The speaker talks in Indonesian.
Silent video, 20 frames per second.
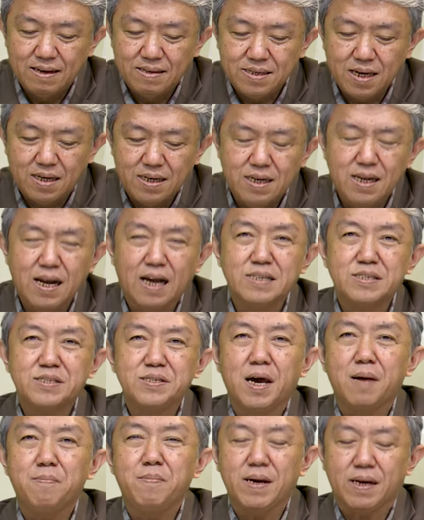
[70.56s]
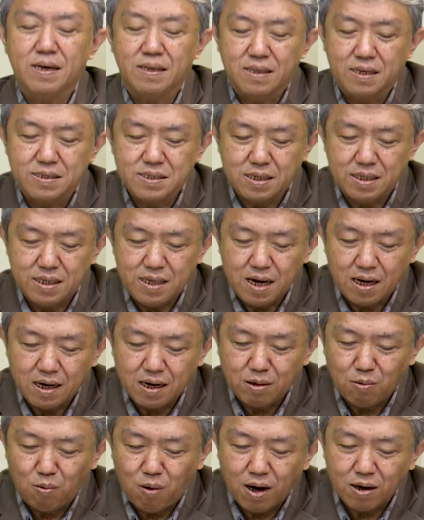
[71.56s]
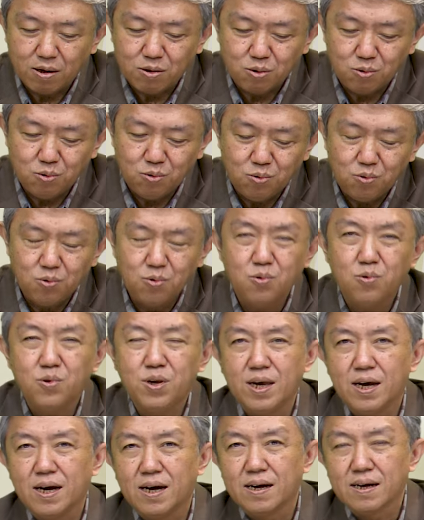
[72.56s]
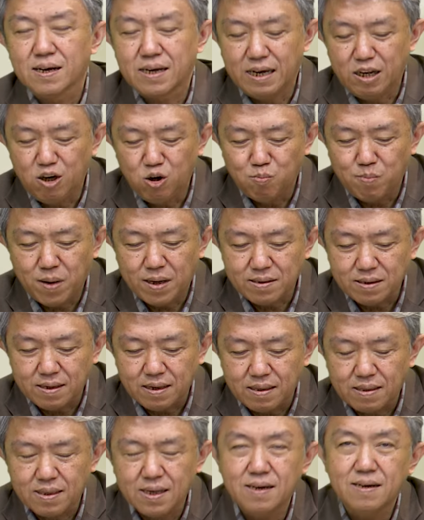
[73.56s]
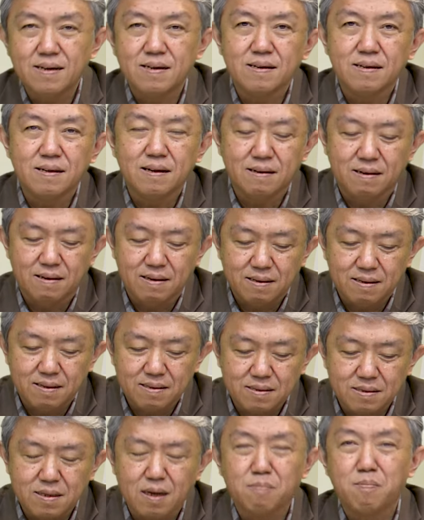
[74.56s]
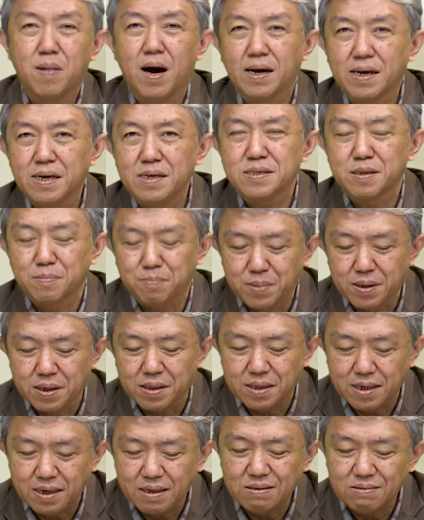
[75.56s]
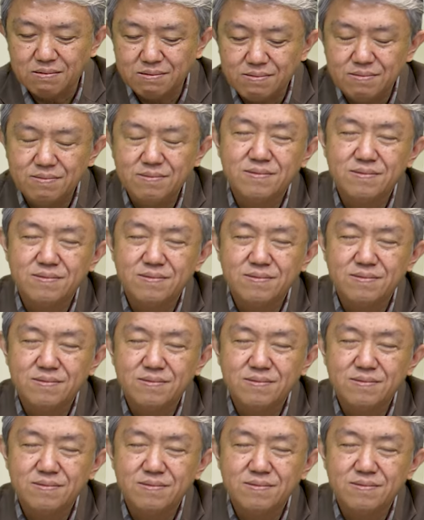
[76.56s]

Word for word: Jadi dengan siapa kita sediakan waktu, ya kehidupan kita terbagi seperti itu.